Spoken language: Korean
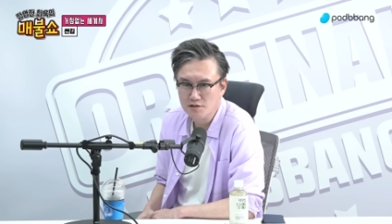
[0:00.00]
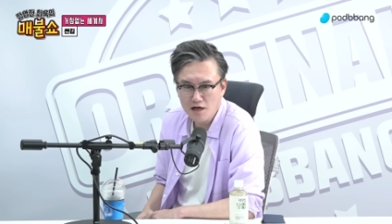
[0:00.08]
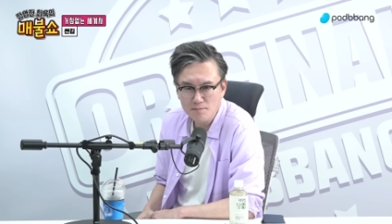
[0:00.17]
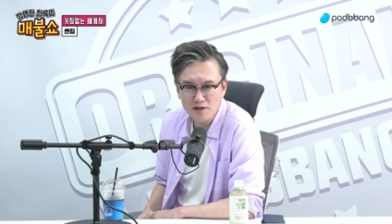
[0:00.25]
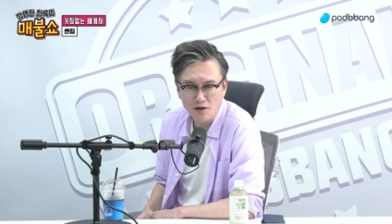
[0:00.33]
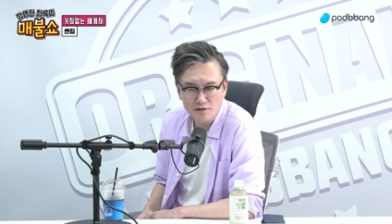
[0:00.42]
그
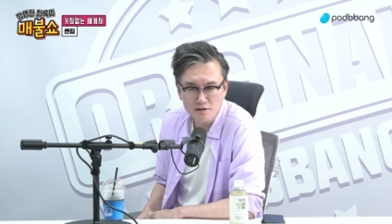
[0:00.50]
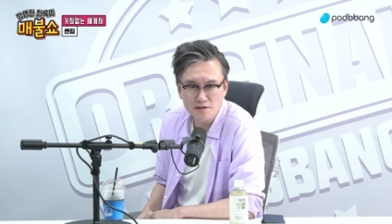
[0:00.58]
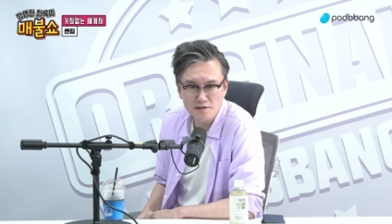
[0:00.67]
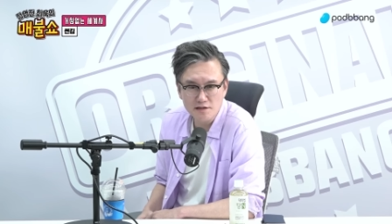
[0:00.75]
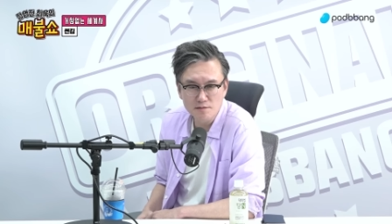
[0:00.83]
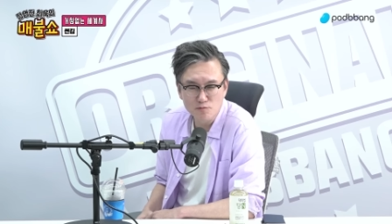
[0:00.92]
양반이 어떤
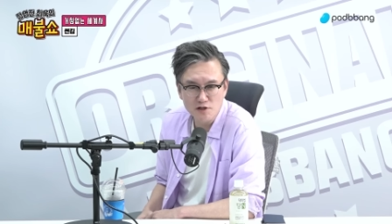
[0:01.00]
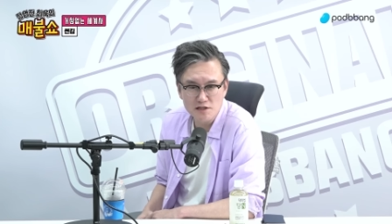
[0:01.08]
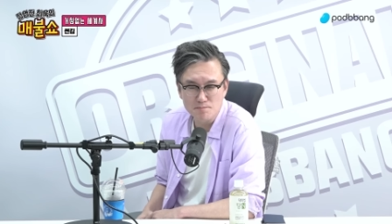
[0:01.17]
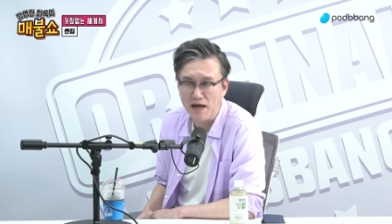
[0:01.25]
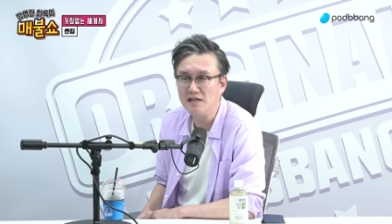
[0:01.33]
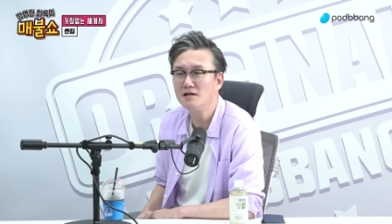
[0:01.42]

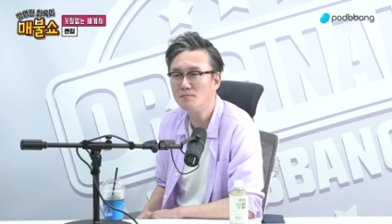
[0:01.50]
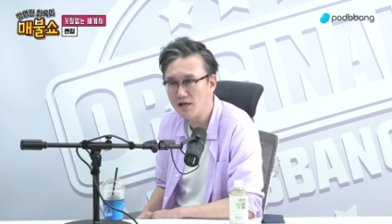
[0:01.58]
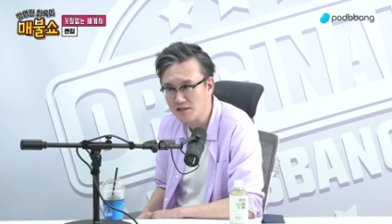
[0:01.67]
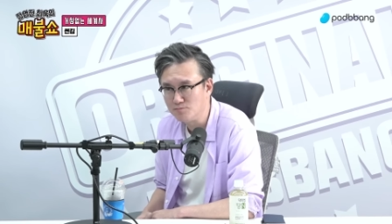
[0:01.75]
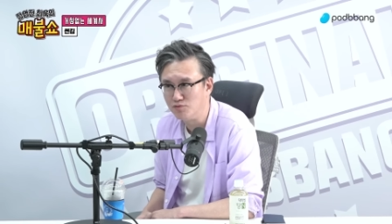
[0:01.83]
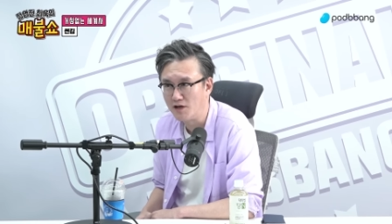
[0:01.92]
인물인지 100년
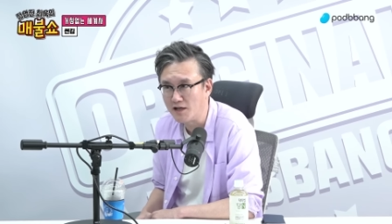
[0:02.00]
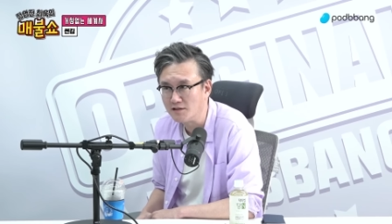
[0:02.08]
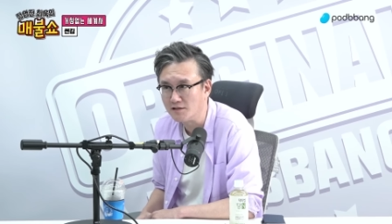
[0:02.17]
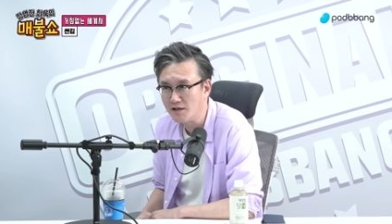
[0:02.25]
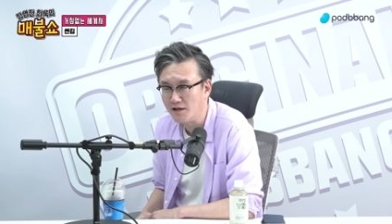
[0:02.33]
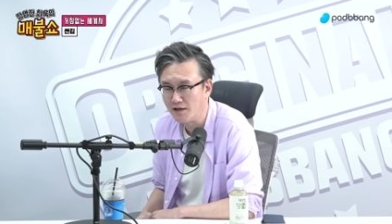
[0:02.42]
만에 지금
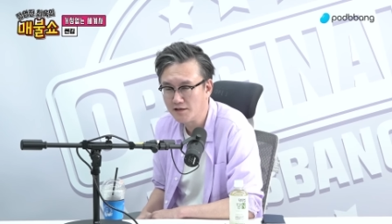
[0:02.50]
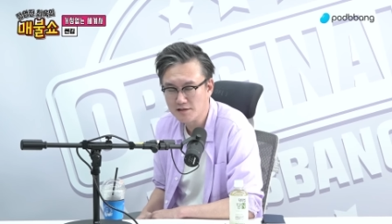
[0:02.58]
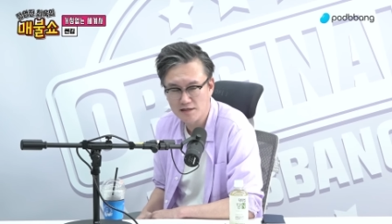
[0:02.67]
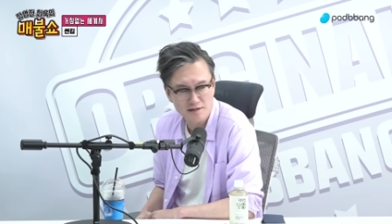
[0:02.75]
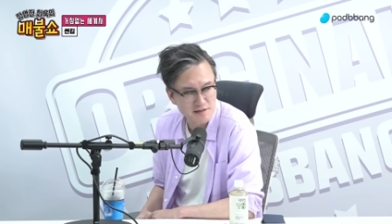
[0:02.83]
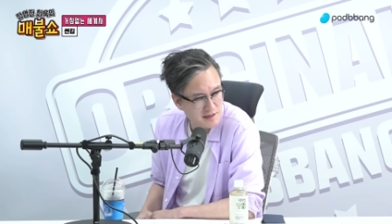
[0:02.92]
부활했는데
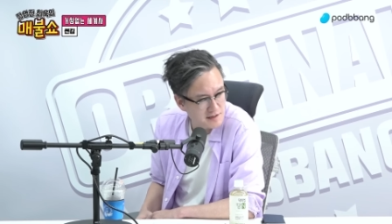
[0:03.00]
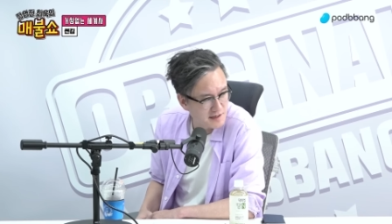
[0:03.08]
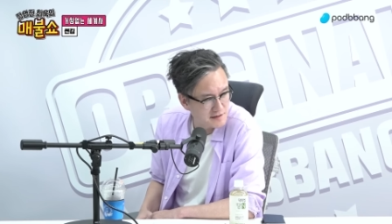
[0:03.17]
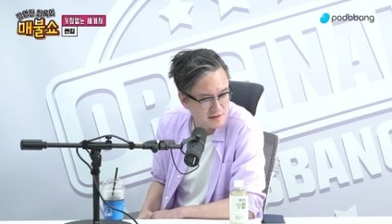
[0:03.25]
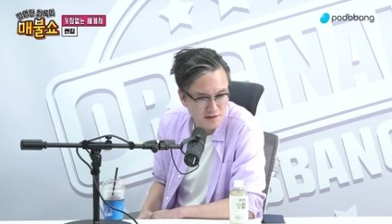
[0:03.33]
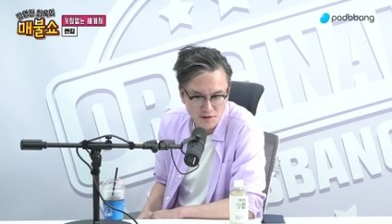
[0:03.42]
어. 잠깐
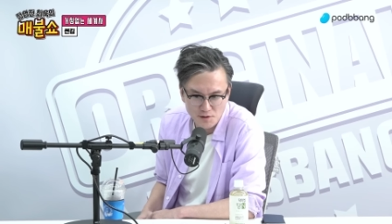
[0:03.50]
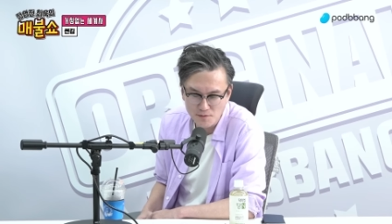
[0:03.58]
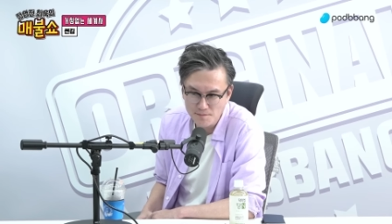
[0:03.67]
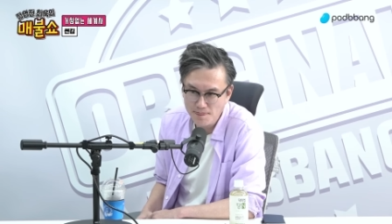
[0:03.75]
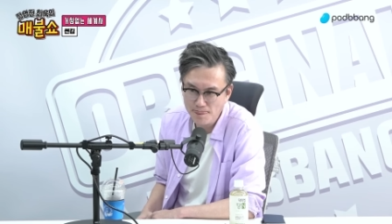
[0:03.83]
얘기를 해드릴게요.